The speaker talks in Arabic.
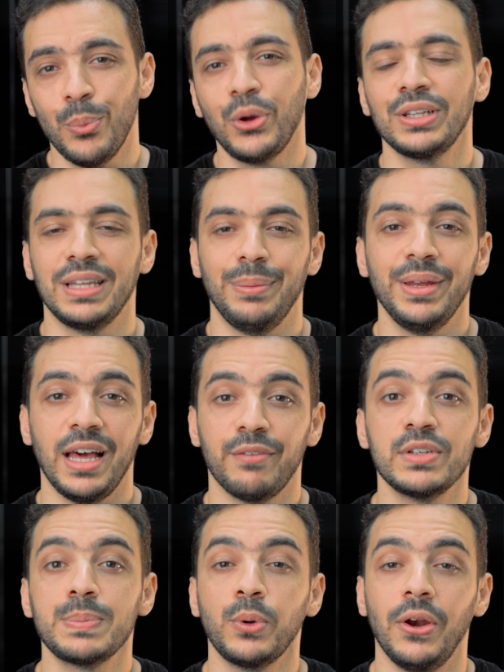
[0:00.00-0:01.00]
ممكن تتابعني على
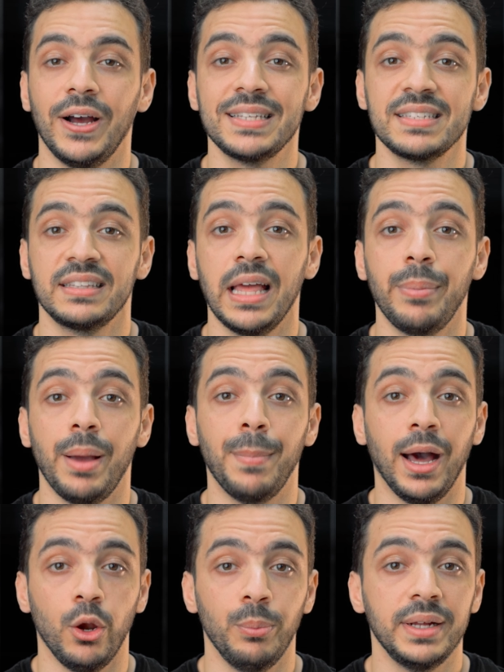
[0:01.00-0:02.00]
فيسبوك لو عايز تتابع
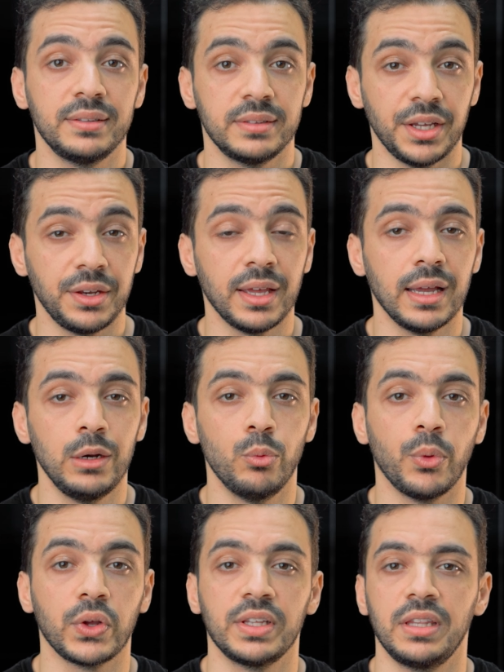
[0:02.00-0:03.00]
معلومات تكنيكال
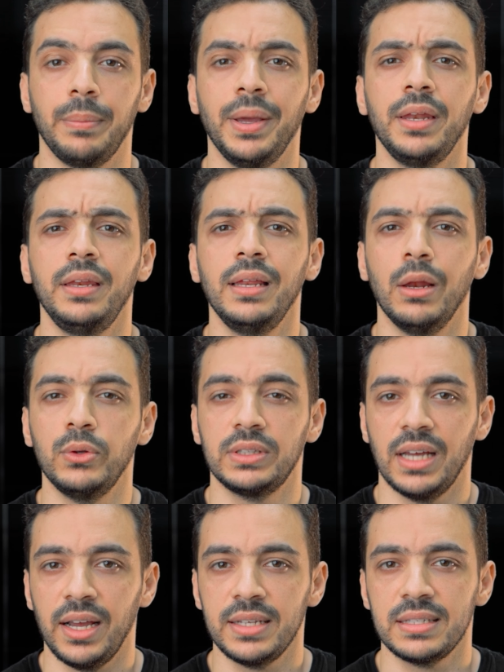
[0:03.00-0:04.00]
وممكن تتابعني لو
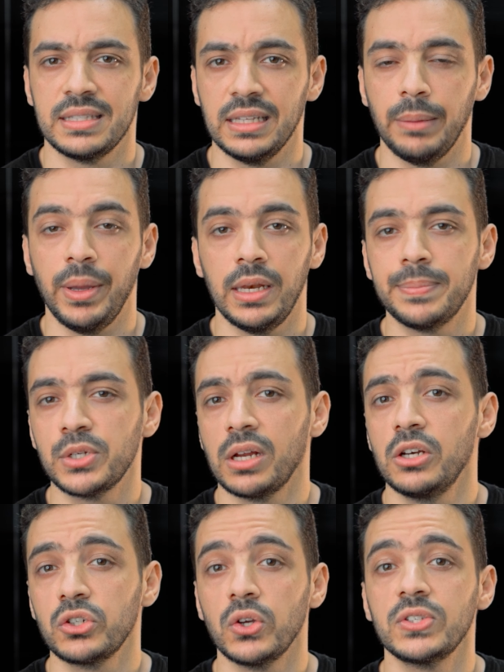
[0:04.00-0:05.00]
انت عايز تتابعني
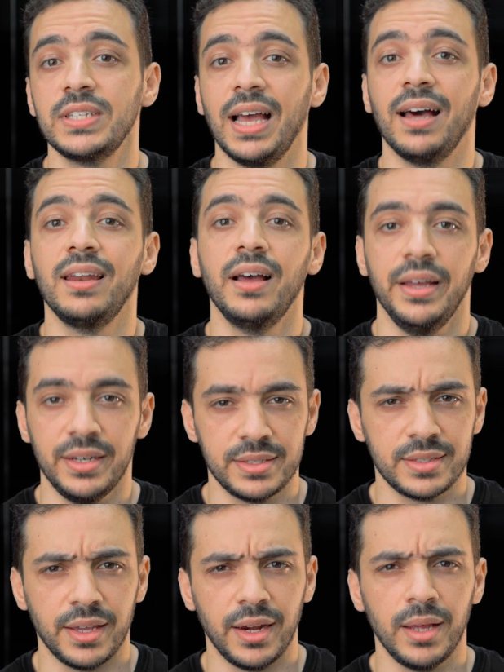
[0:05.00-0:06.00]
بشكل شخصي على
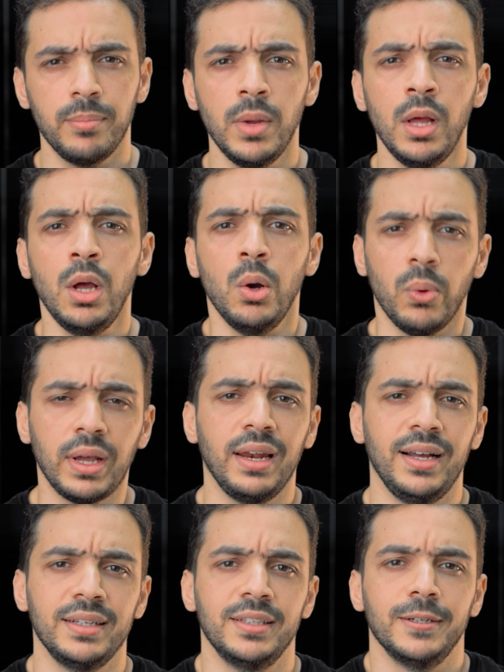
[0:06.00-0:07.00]
انستجرام
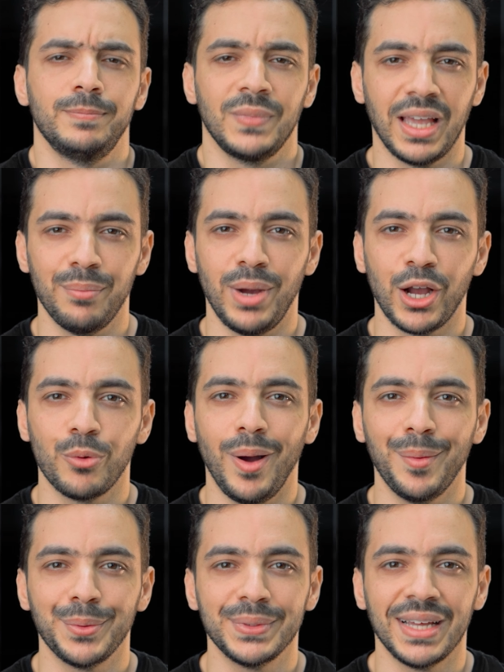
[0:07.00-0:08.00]
وكالعاده كان معاكم
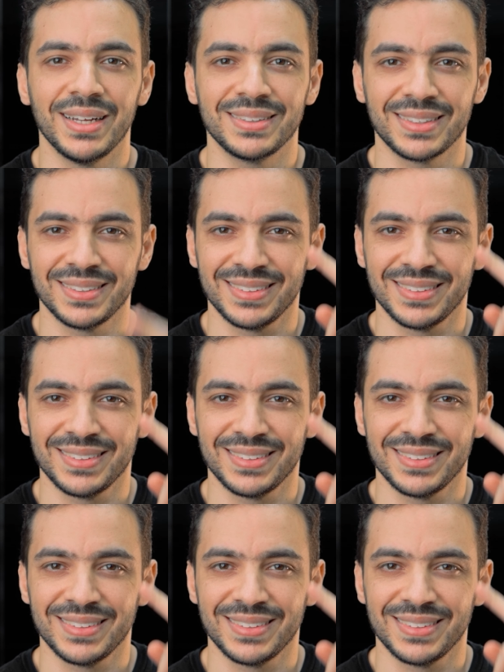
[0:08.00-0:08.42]
احمد مدحت